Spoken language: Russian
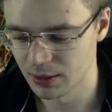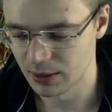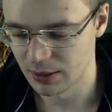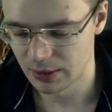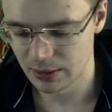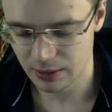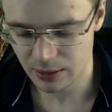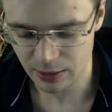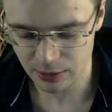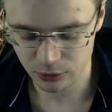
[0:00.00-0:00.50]

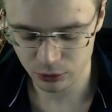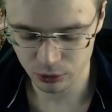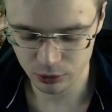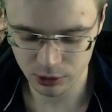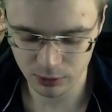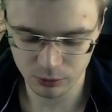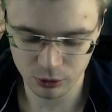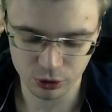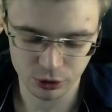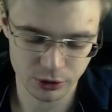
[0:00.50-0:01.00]
а кто
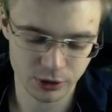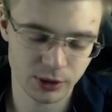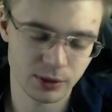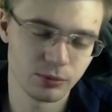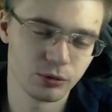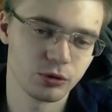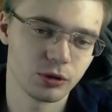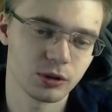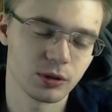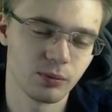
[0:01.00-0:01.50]
не может. И я
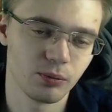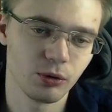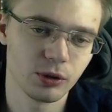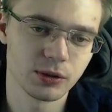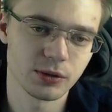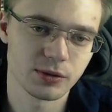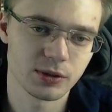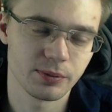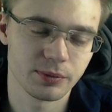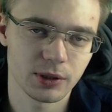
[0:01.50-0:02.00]
буду этим
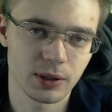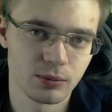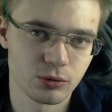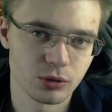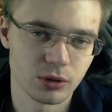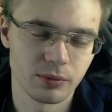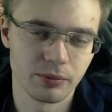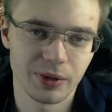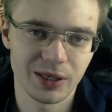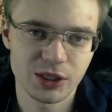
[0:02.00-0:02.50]
пользоваться, потому
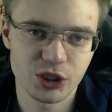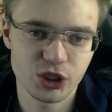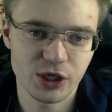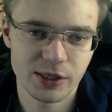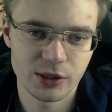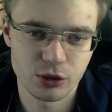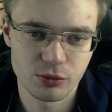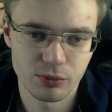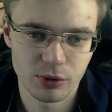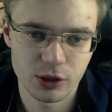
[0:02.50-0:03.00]
что
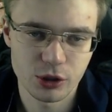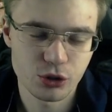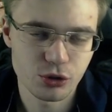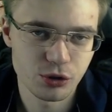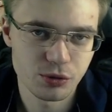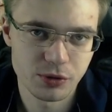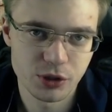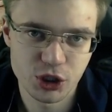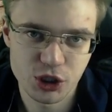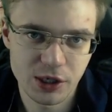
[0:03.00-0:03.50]
большая,
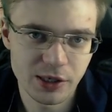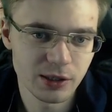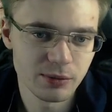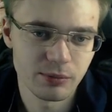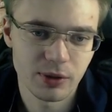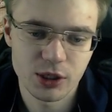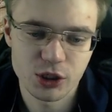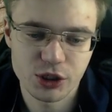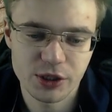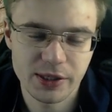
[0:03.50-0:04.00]
большой член,
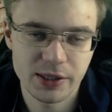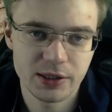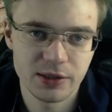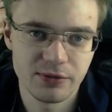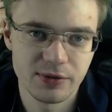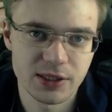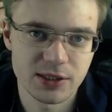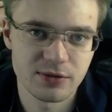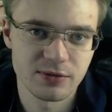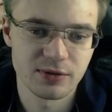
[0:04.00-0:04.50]
большая
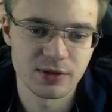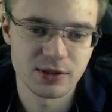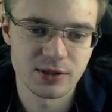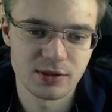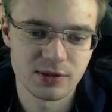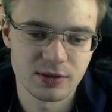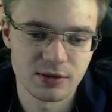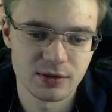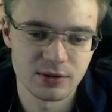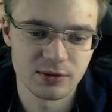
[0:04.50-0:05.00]

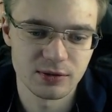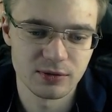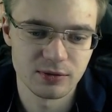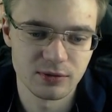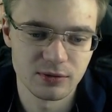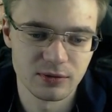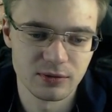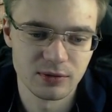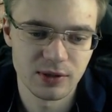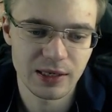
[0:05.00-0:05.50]
ответственность. Э,
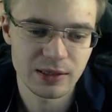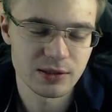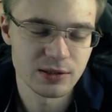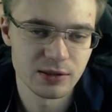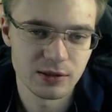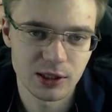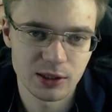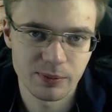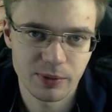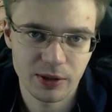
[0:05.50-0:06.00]

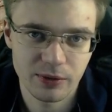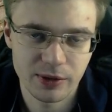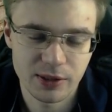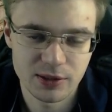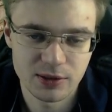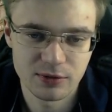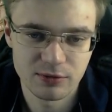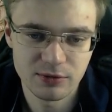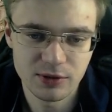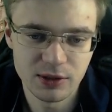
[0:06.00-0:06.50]
картинки
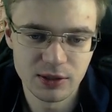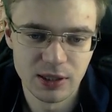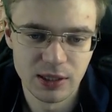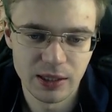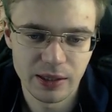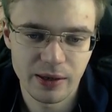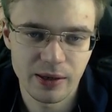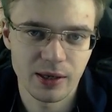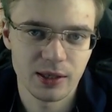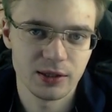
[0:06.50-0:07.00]
отправляете вы,
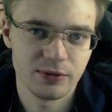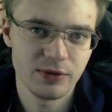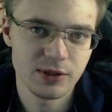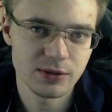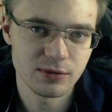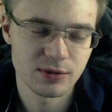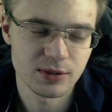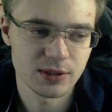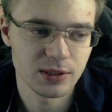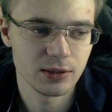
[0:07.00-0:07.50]
а
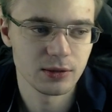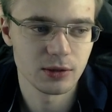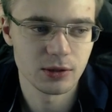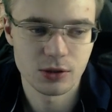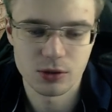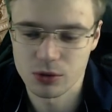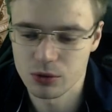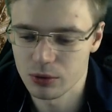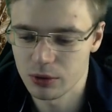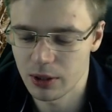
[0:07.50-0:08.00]
ответственность за это
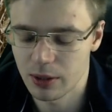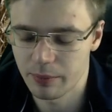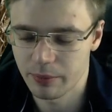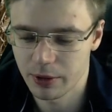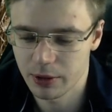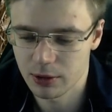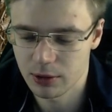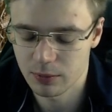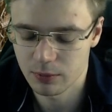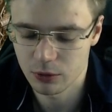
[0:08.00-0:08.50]
несу я,
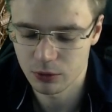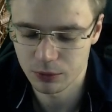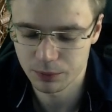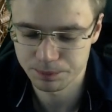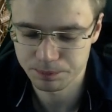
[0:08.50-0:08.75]
поэтому